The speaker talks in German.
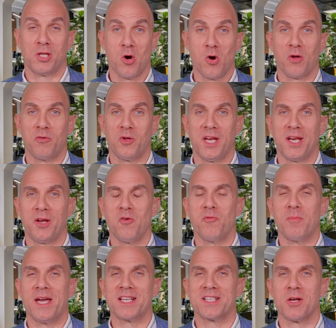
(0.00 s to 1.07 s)
Dank für Ihre
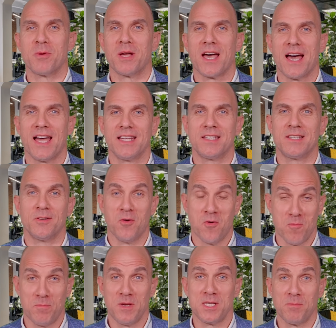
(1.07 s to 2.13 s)
Aufmerksamkeit und bis